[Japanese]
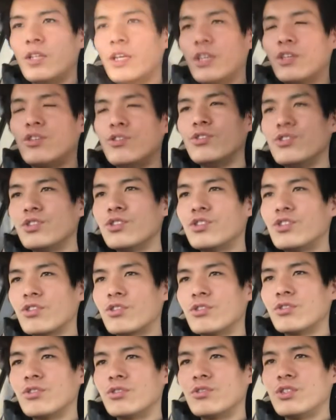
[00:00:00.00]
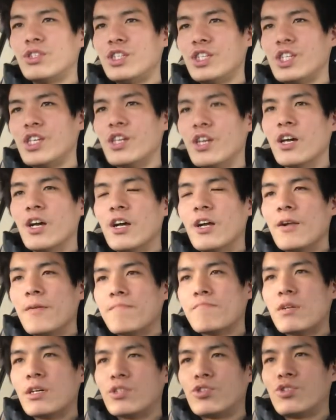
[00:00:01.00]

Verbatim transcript: で、90食のうち、まあ、